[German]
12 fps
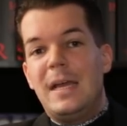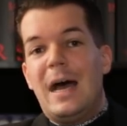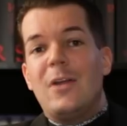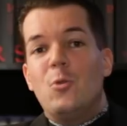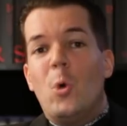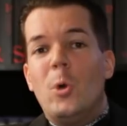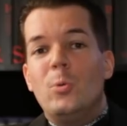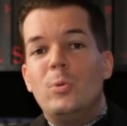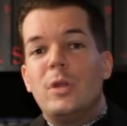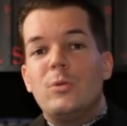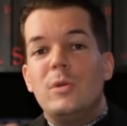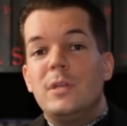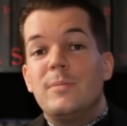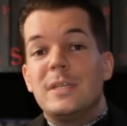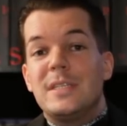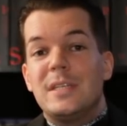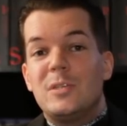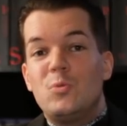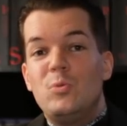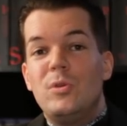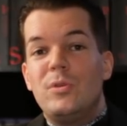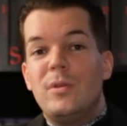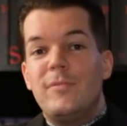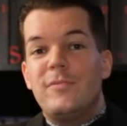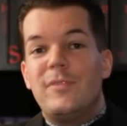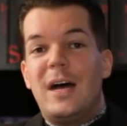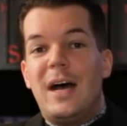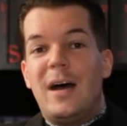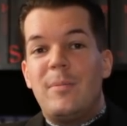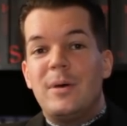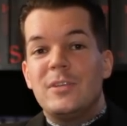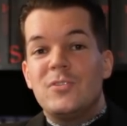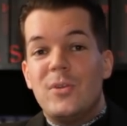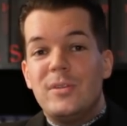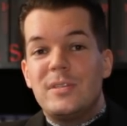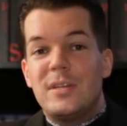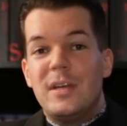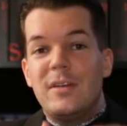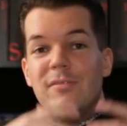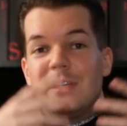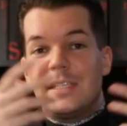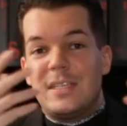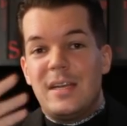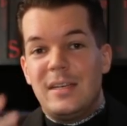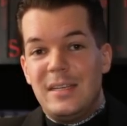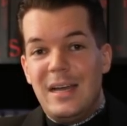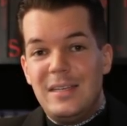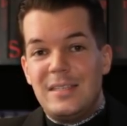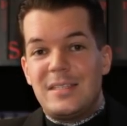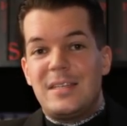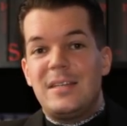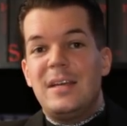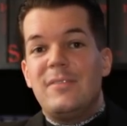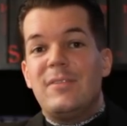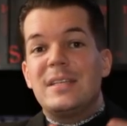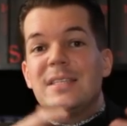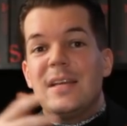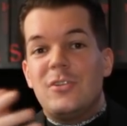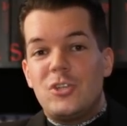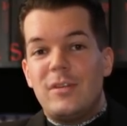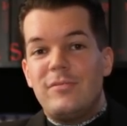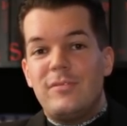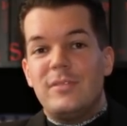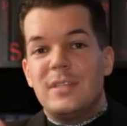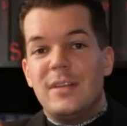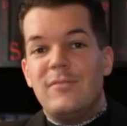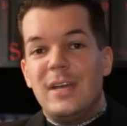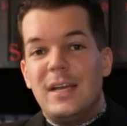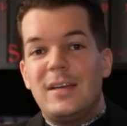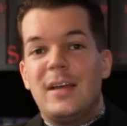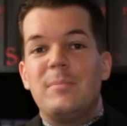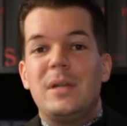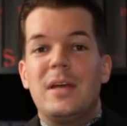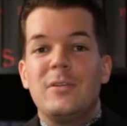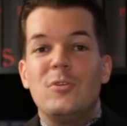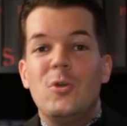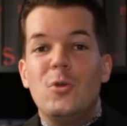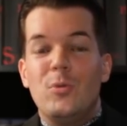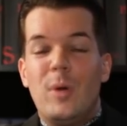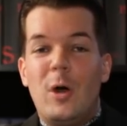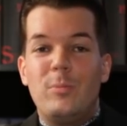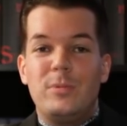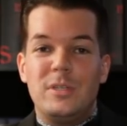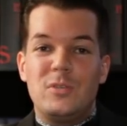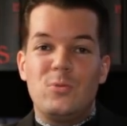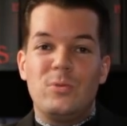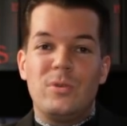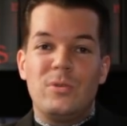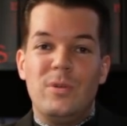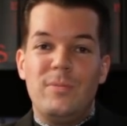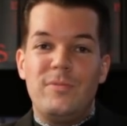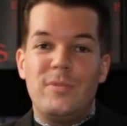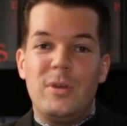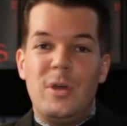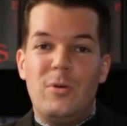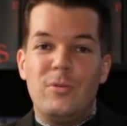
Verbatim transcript: Adorno natürlich immer sehr zugeknöpft war, aber sonst, was sein Geist, was sein Schaffen, sein Werk anbelangt, überhaupt nicht zugeknöpft.